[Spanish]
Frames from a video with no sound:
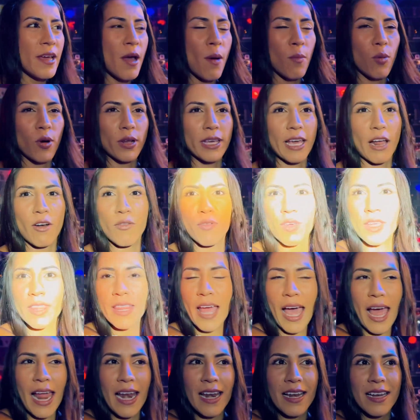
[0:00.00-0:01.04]
Porque al
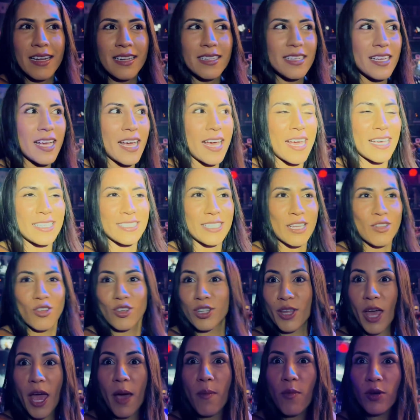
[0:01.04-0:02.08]
final este, nos
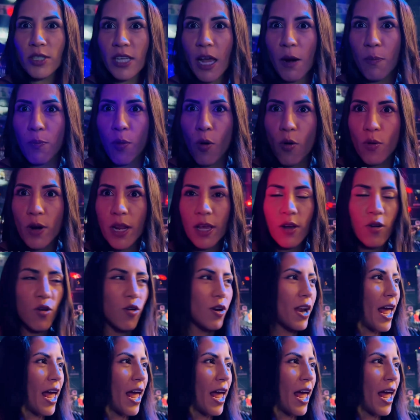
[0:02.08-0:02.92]
debemos al público,